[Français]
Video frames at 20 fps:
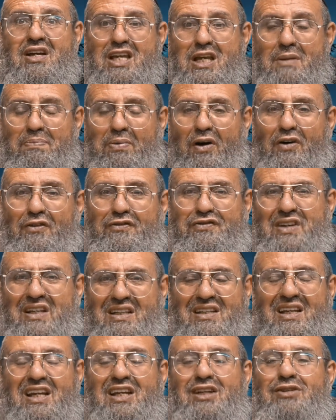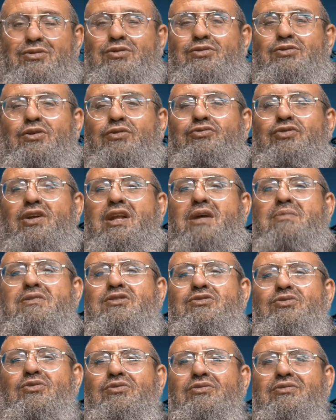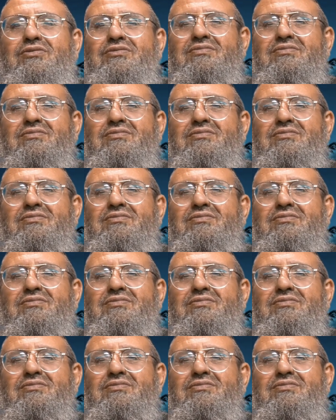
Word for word: Il prend vite et il se sort de la maison.